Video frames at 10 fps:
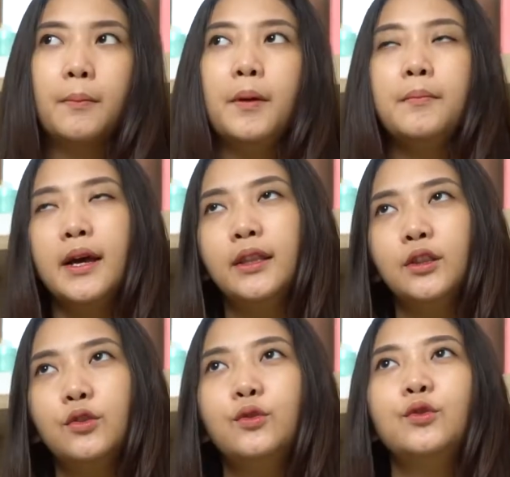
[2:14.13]

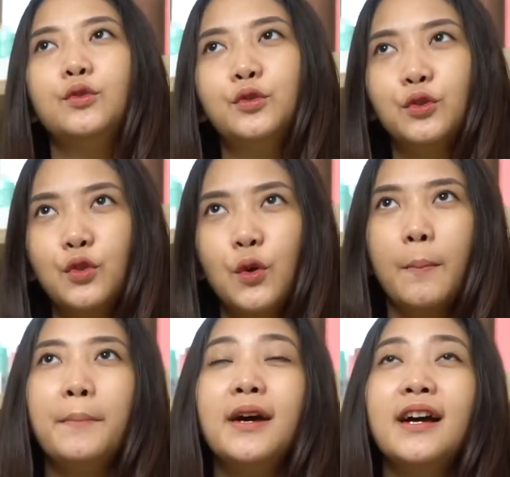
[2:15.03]
membantu untuk
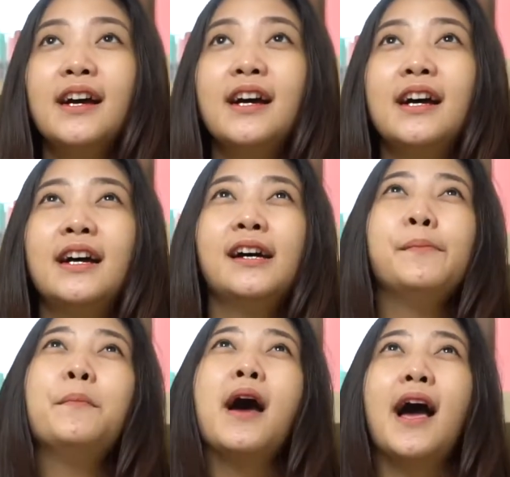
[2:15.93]

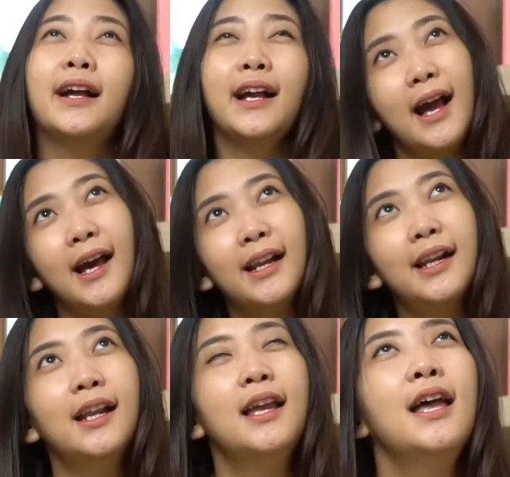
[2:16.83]
membakar
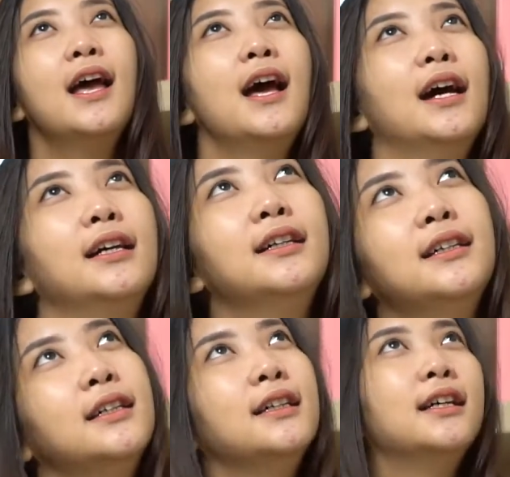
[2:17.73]

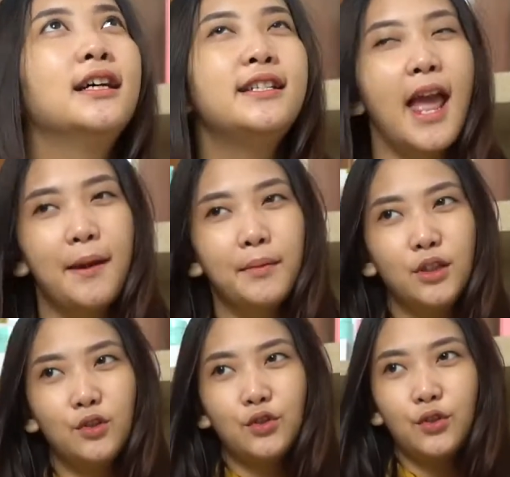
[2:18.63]
uh, dan
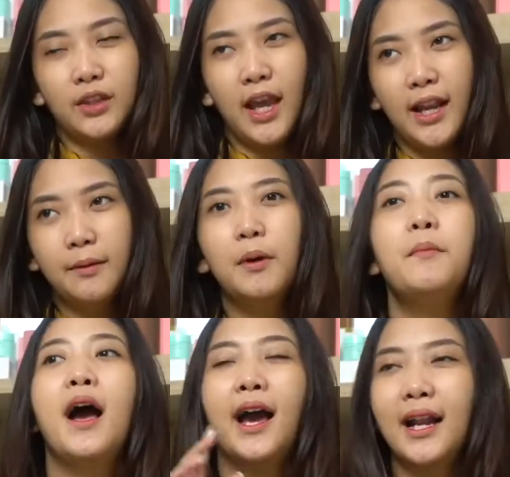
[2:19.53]
menyusutkan,
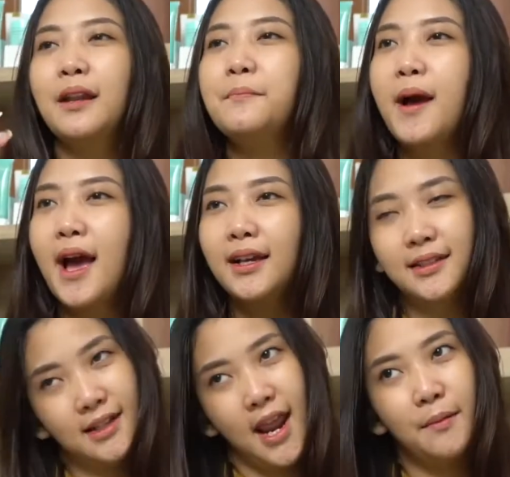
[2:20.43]
membakar
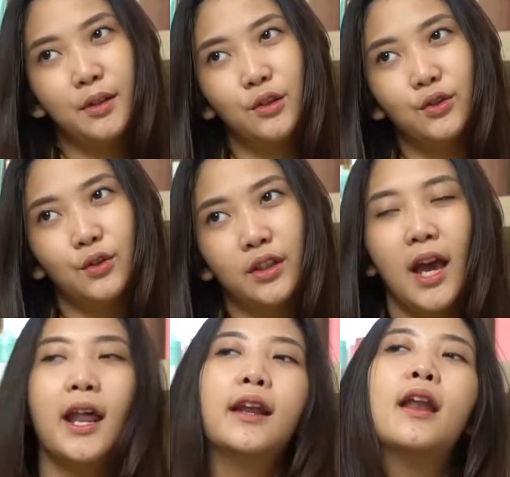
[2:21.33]
lemak dan
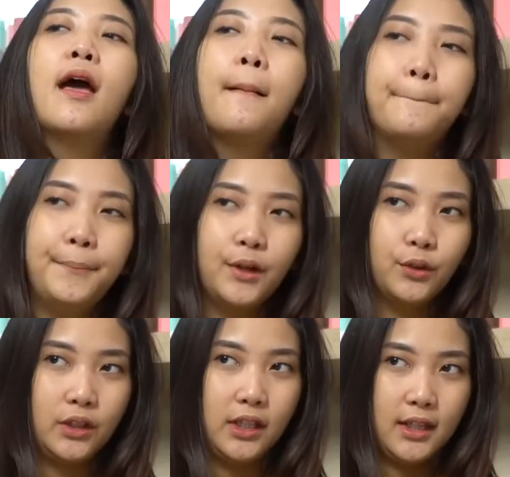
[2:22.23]
menyusutkan
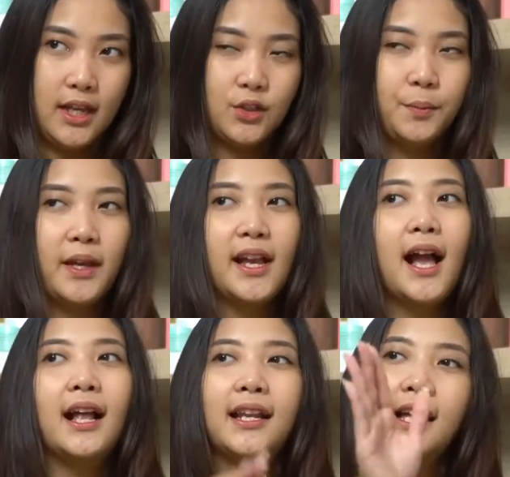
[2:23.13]
perut kita supaya
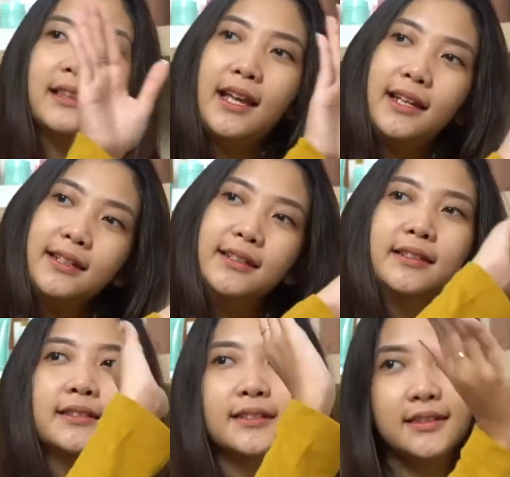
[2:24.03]
nggak kelihatan
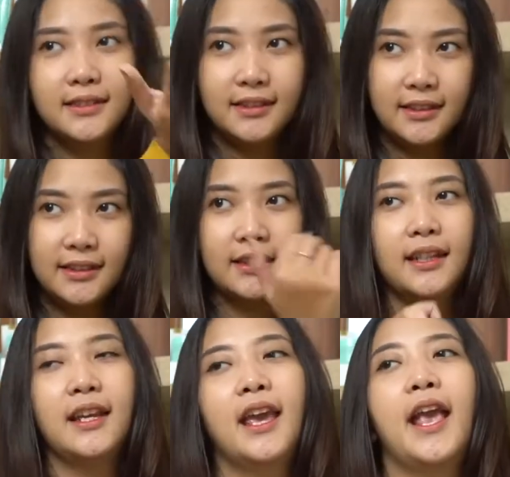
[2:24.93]

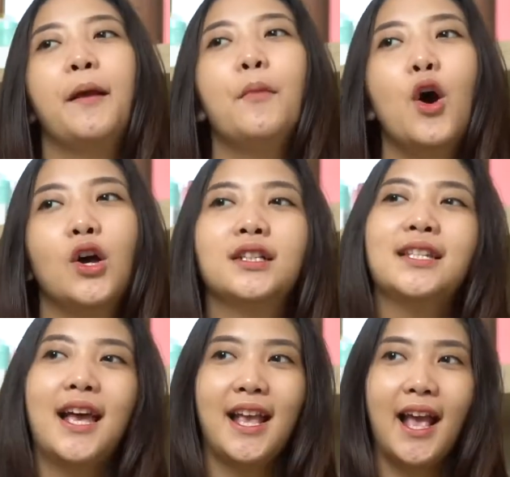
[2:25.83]
Hemong
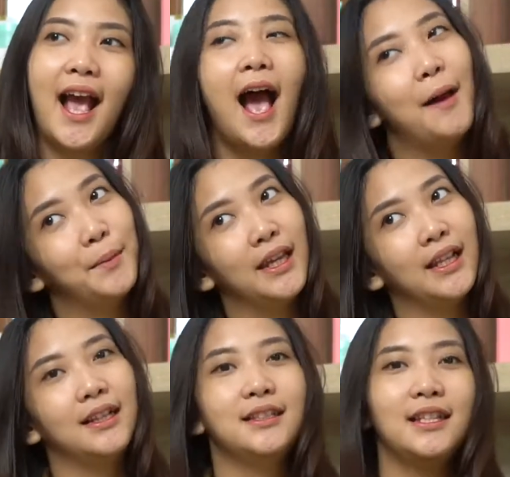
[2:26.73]
saya
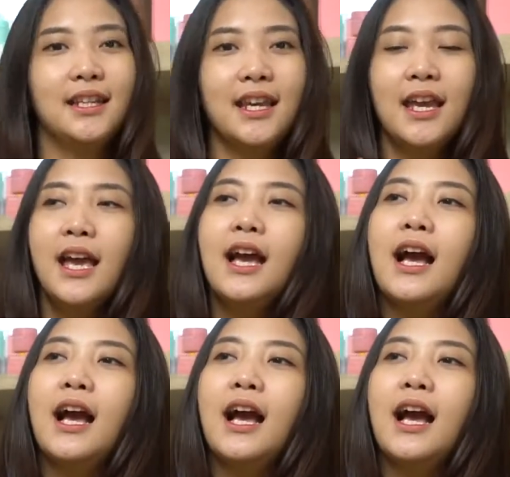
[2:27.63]
hamil. Jadi